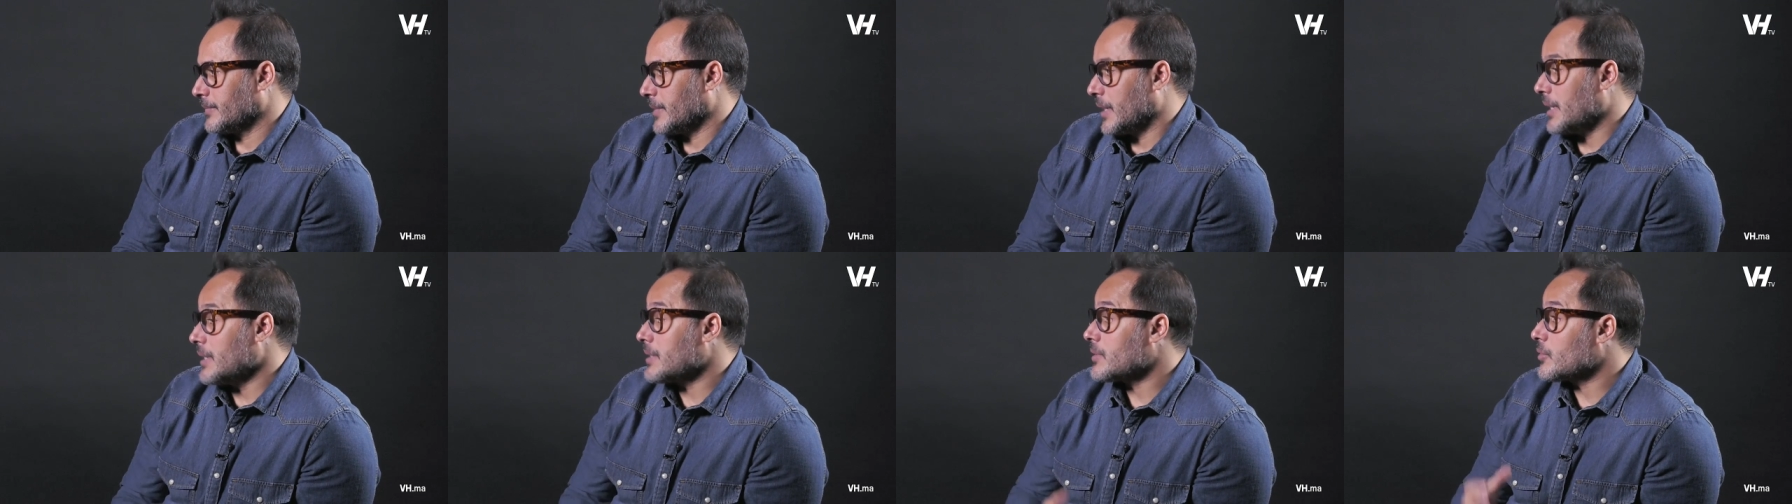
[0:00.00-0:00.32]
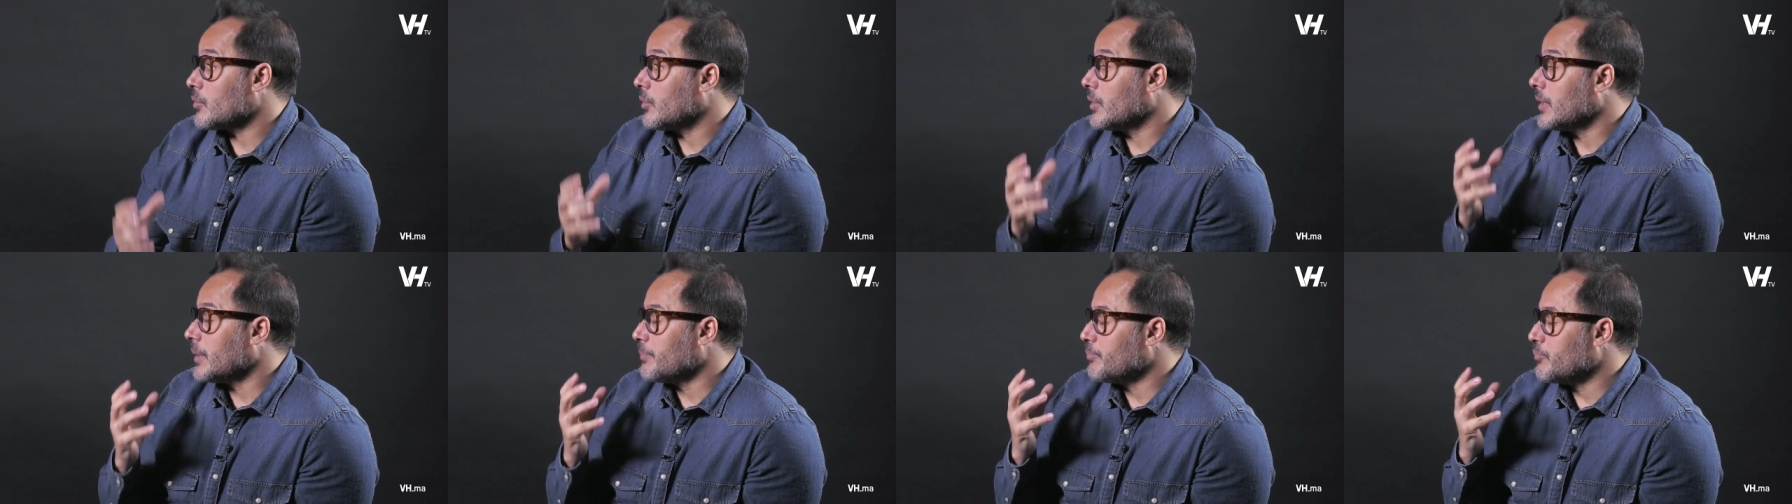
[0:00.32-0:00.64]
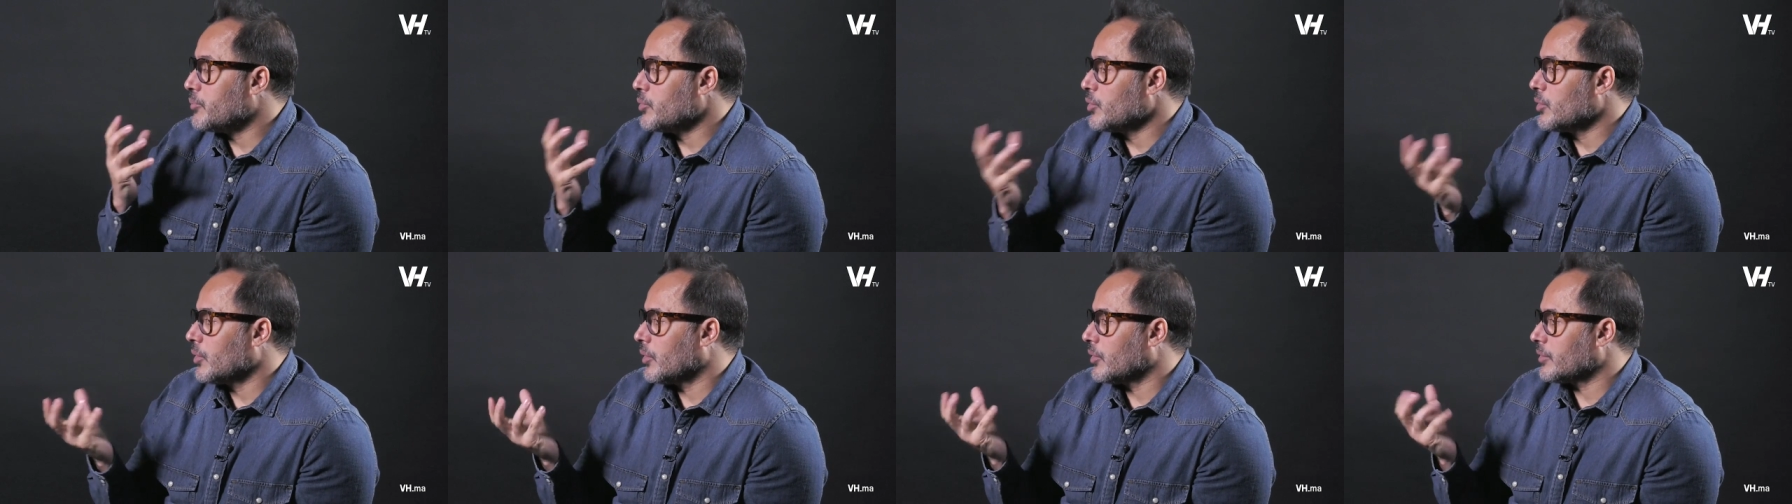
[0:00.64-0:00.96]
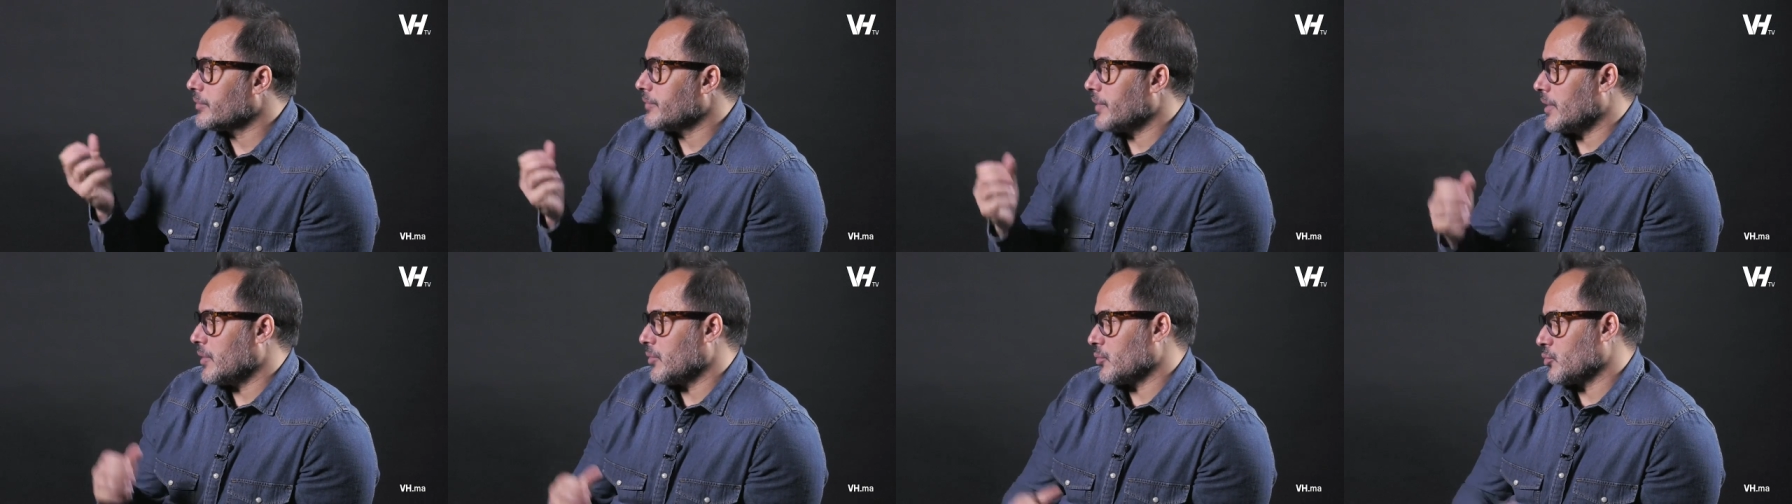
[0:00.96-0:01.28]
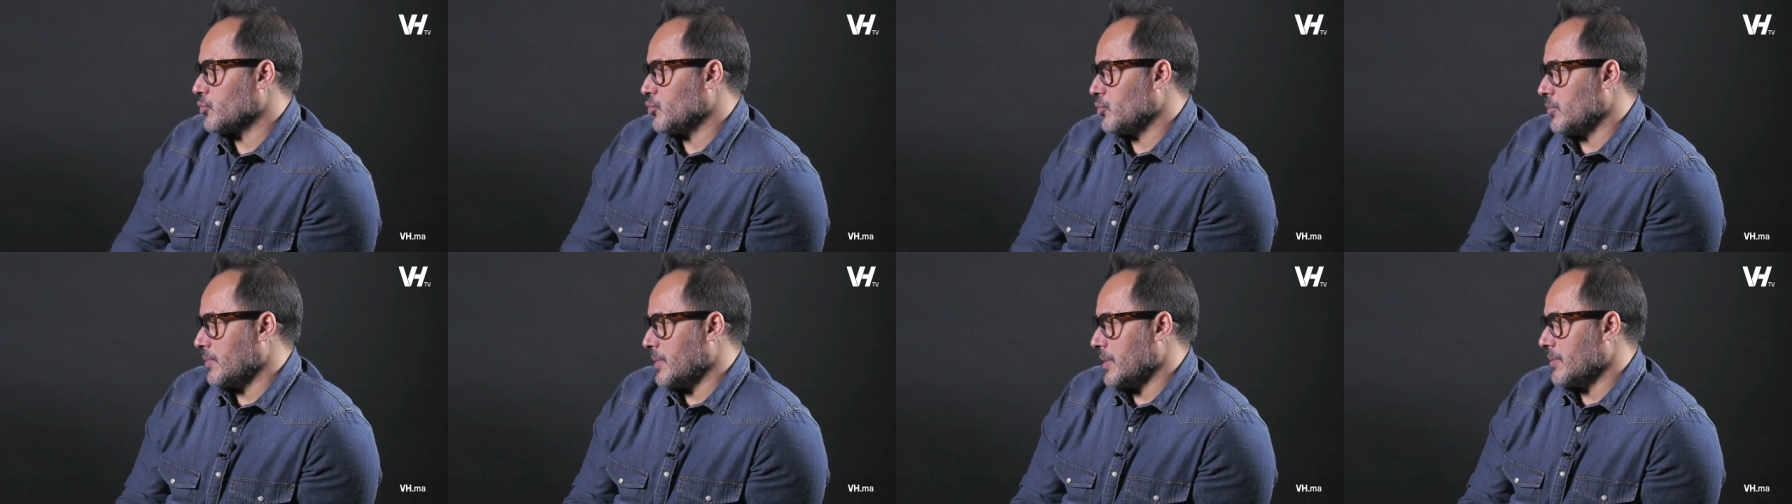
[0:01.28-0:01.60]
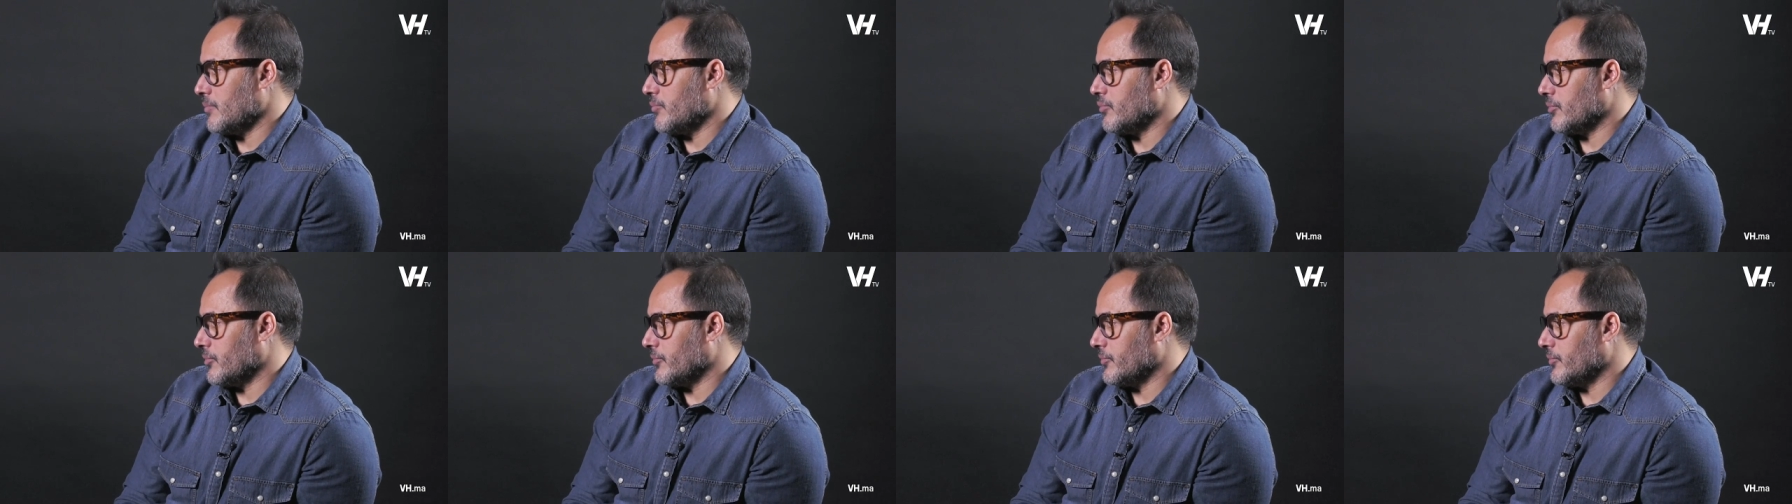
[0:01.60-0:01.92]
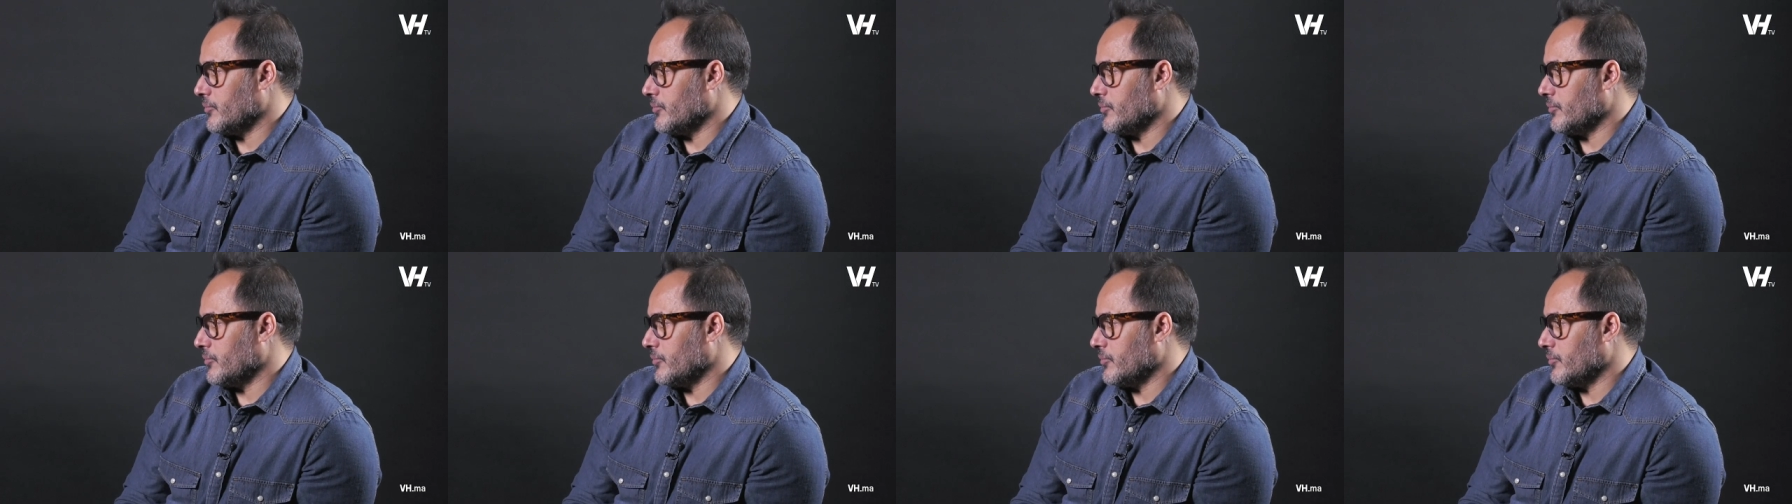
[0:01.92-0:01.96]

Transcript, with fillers: Quelles sont les plus grandes valeurs humaines pour